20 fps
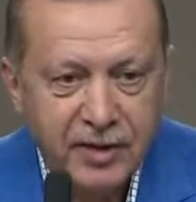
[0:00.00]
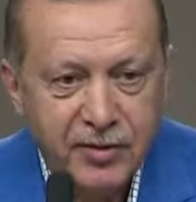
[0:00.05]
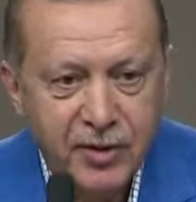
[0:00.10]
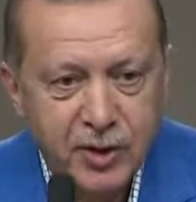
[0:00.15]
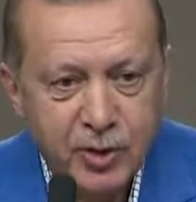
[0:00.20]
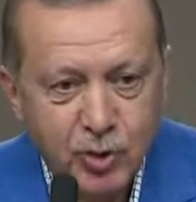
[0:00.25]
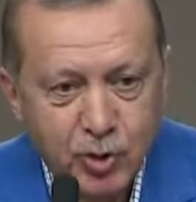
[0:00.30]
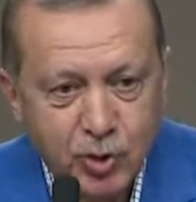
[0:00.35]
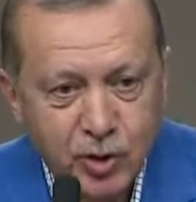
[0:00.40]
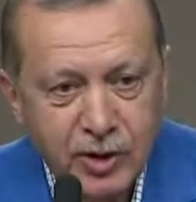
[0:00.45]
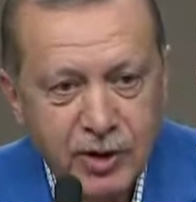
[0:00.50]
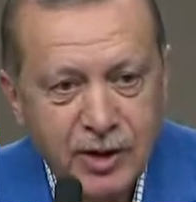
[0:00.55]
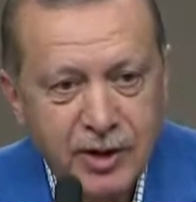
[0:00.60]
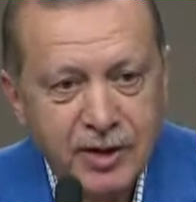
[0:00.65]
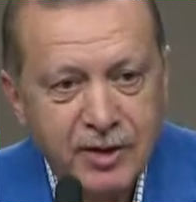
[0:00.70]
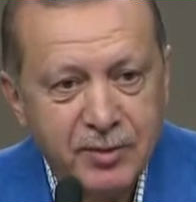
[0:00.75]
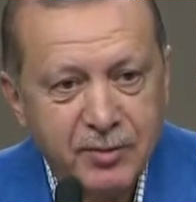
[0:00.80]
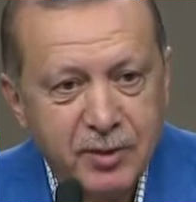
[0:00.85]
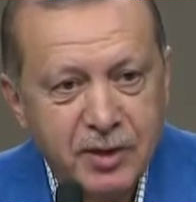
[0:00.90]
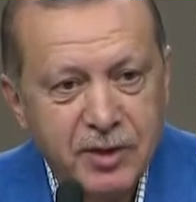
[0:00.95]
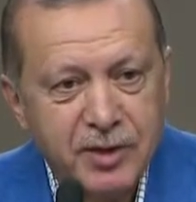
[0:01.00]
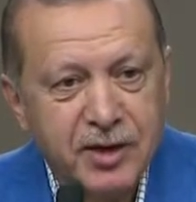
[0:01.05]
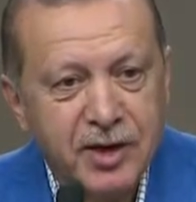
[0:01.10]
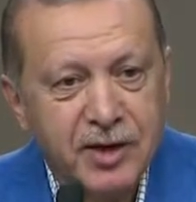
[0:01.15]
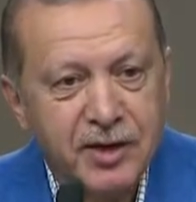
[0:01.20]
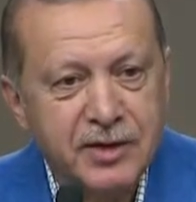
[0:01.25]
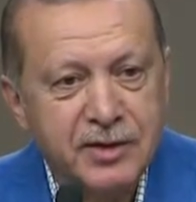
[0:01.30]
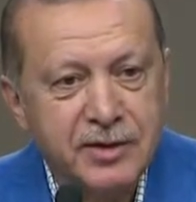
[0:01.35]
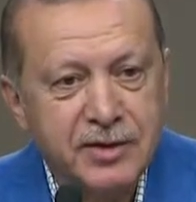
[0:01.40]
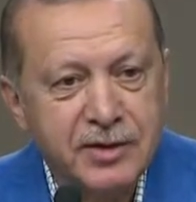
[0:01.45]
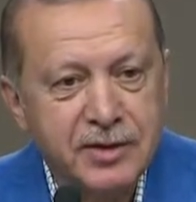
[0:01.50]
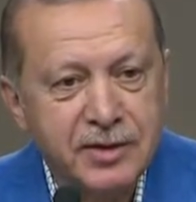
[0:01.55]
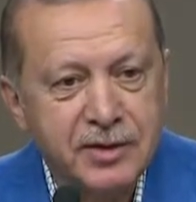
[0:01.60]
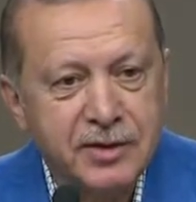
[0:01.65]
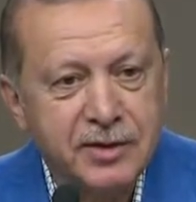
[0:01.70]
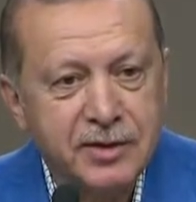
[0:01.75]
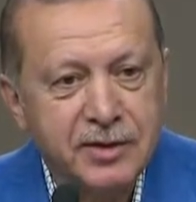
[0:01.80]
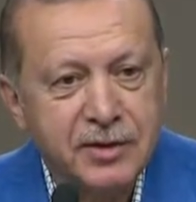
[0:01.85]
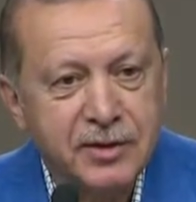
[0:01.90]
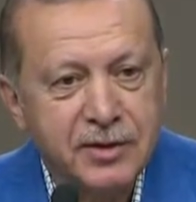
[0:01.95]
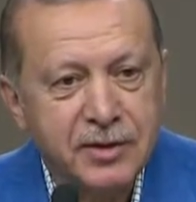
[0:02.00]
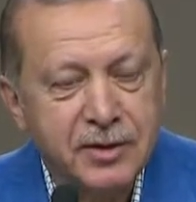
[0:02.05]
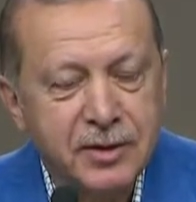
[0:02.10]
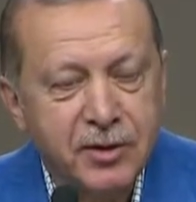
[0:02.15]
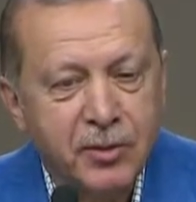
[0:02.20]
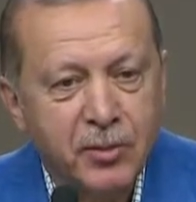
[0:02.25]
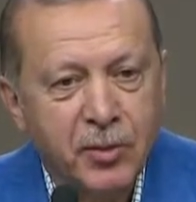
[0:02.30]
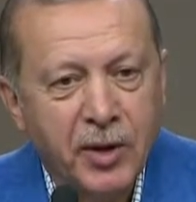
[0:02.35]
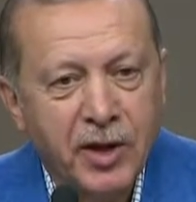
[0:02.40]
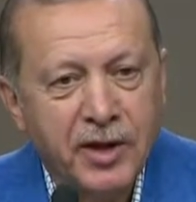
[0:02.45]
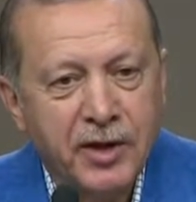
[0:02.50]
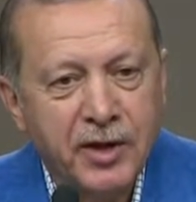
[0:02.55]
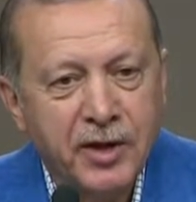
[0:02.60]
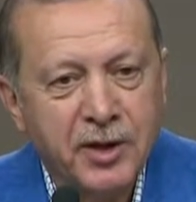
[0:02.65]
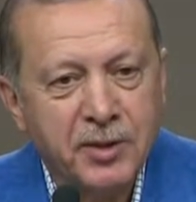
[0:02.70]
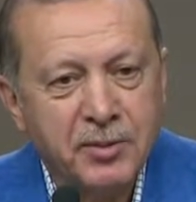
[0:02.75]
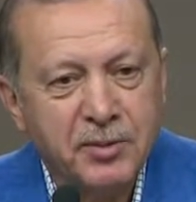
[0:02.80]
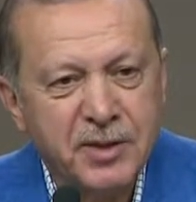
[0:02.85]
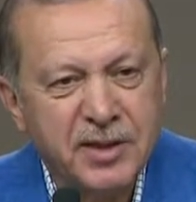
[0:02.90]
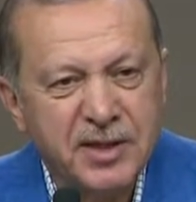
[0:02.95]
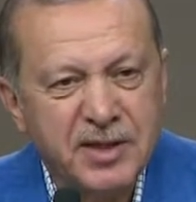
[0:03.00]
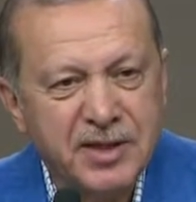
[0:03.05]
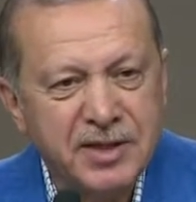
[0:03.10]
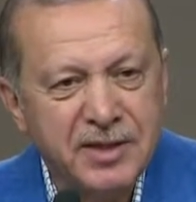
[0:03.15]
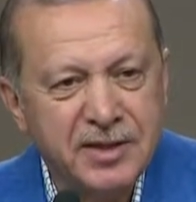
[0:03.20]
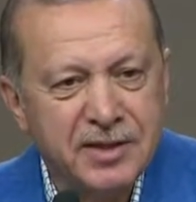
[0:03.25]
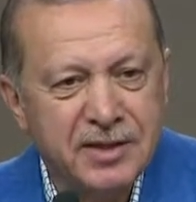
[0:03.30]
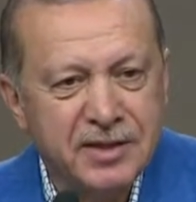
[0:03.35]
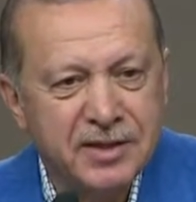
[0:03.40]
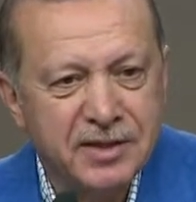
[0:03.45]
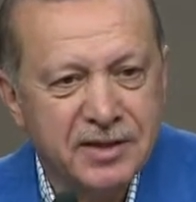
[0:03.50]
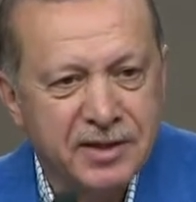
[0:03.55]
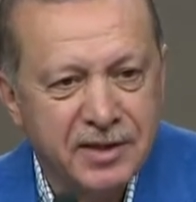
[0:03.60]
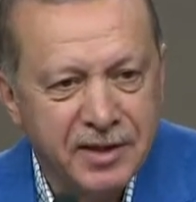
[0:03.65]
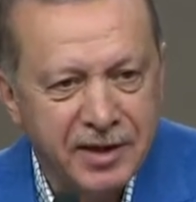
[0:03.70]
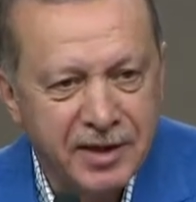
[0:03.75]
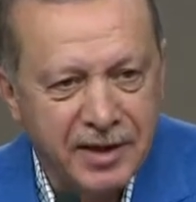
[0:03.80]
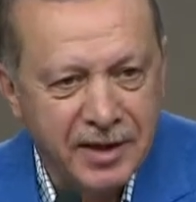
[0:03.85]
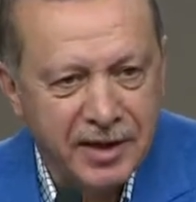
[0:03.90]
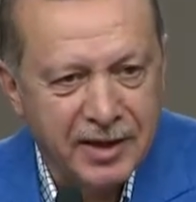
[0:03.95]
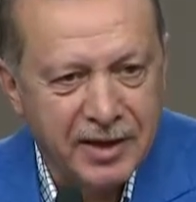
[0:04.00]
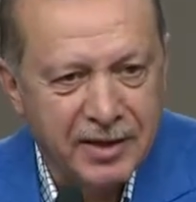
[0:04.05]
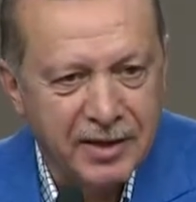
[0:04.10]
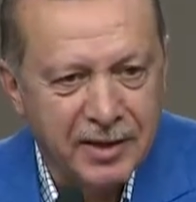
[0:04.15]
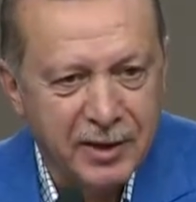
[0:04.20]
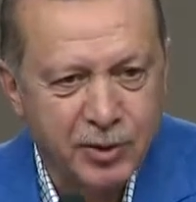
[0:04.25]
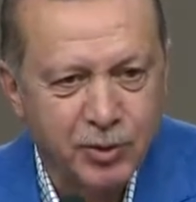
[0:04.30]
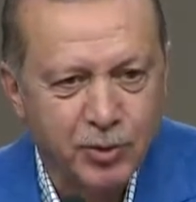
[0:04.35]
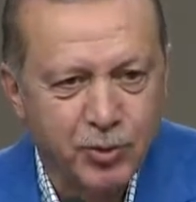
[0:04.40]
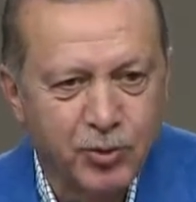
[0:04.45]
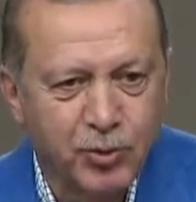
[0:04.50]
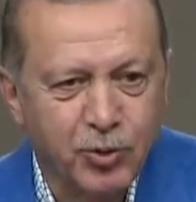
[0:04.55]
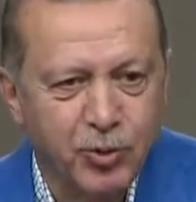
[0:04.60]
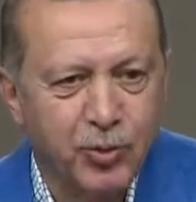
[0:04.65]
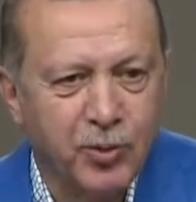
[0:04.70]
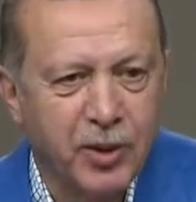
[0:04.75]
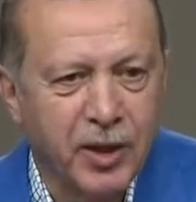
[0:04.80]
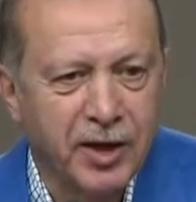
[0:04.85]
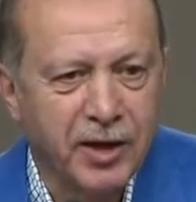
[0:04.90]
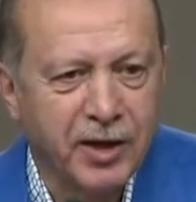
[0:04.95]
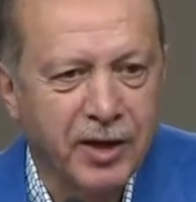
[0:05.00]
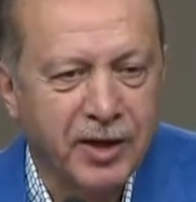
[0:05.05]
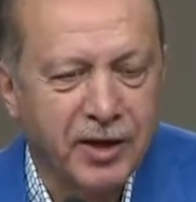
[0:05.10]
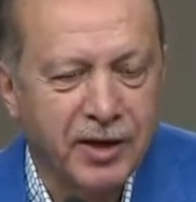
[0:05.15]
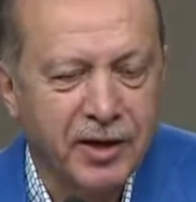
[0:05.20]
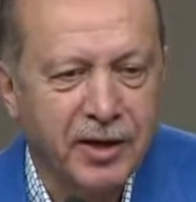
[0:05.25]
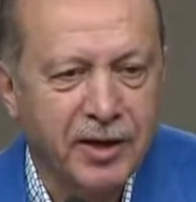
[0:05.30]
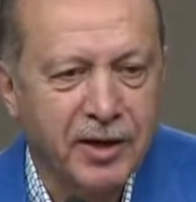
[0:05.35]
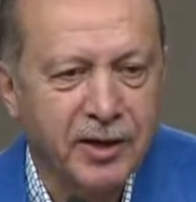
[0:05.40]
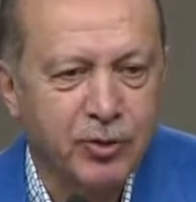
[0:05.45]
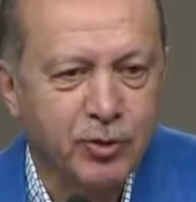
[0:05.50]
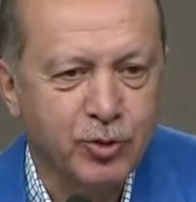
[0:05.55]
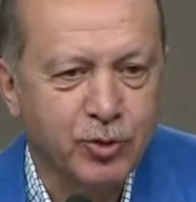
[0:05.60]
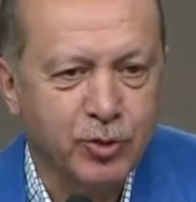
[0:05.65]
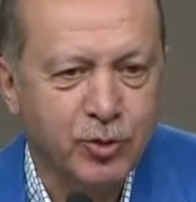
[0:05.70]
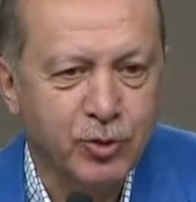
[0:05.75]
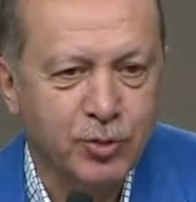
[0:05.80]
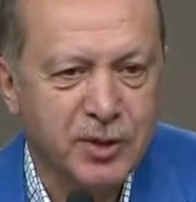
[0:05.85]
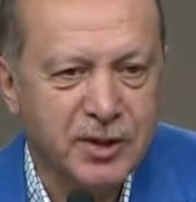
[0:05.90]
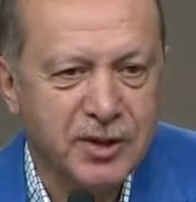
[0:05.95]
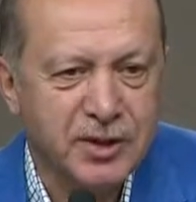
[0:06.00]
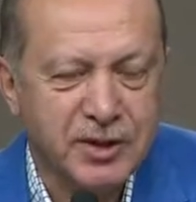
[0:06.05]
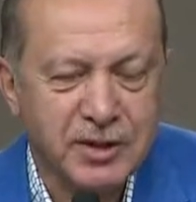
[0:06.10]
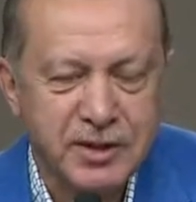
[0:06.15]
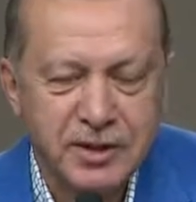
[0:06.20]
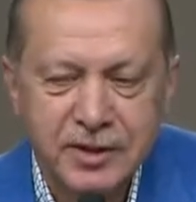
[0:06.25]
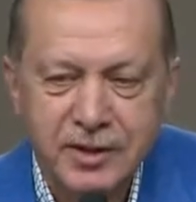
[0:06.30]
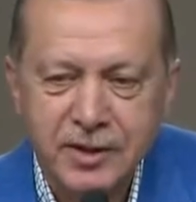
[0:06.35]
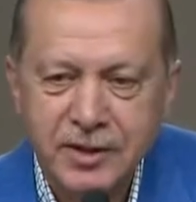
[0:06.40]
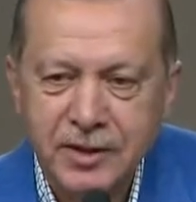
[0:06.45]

ve çocukların bir tanesinin bayrağımızı elinde tuttuğu bayrağı yere düşürmesi